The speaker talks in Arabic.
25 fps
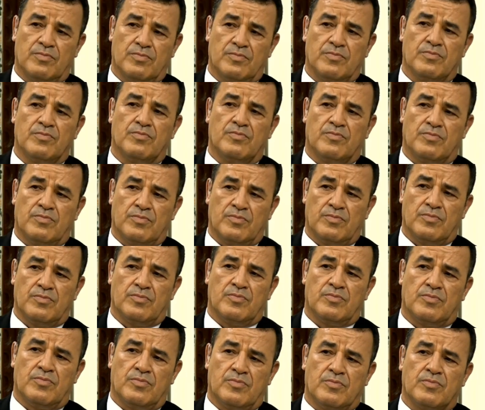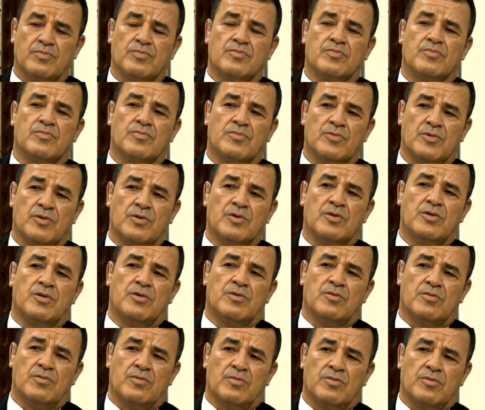يواصلوا المهمه نتاعهم
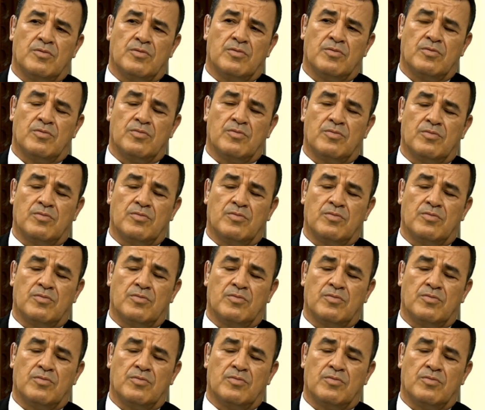الناس اللي